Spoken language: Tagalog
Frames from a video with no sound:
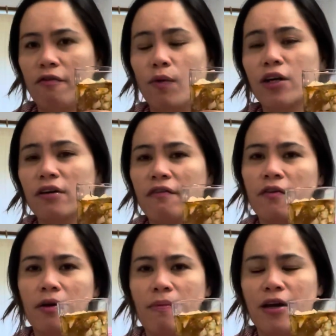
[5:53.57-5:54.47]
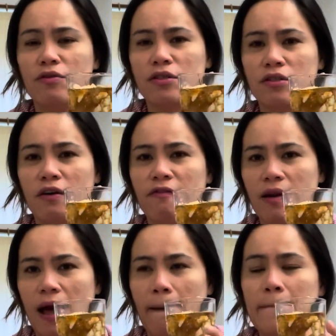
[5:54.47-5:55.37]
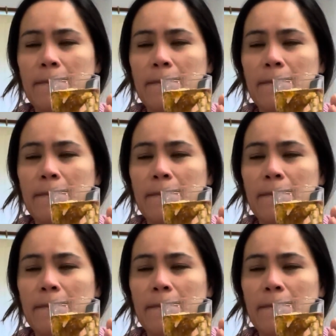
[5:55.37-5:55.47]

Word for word: Huwag yung firma, yung soft lang.